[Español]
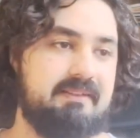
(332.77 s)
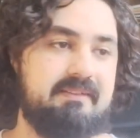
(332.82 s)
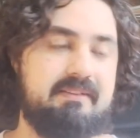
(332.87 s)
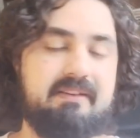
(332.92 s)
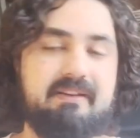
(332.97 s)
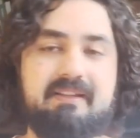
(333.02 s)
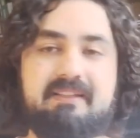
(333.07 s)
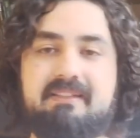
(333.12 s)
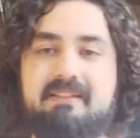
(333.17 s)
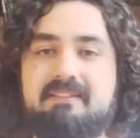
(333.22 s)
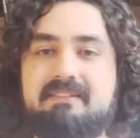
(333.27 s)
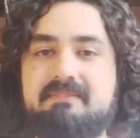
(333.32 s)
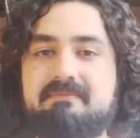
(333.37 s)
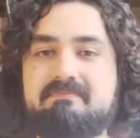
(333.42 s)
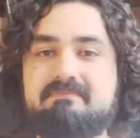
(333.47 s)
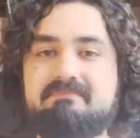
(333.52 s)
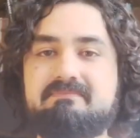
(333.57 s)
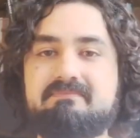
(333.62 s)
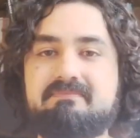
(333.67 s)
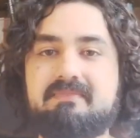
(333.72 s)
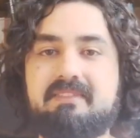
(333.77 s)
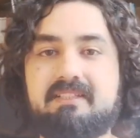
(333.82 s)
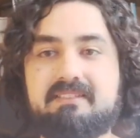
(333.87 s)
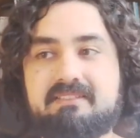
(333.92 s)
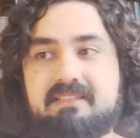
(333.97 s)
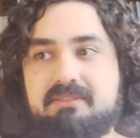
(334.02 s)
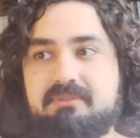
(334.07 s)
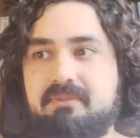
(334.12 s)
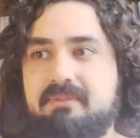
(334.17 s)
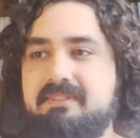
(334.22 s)
Reddit,
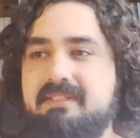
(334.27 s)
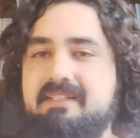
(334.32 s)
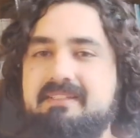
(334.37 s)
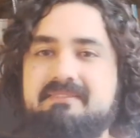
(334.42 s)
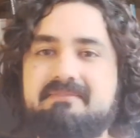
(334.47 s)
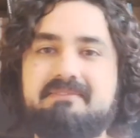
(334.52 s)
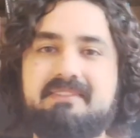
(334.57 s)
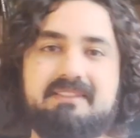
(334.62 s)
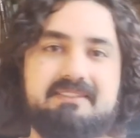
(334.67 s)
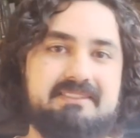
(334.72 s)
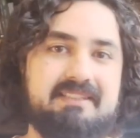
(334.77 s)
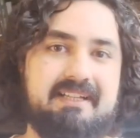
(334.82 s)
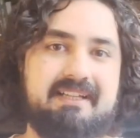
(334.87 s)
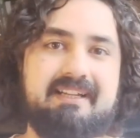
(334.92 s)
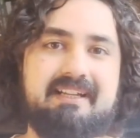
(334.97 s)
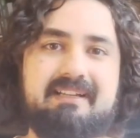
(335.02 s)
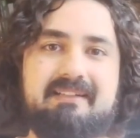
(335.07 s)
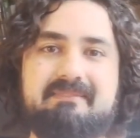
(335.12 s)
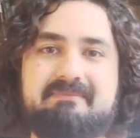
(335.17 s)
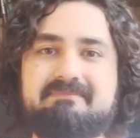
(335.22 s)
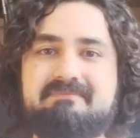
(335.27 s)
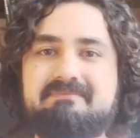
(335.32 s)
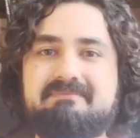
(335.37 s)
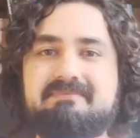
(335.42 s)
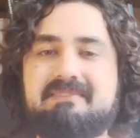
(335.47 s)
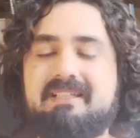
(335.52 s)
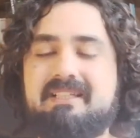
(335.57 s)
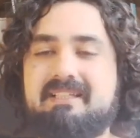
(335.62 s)
Twitter, Instagram.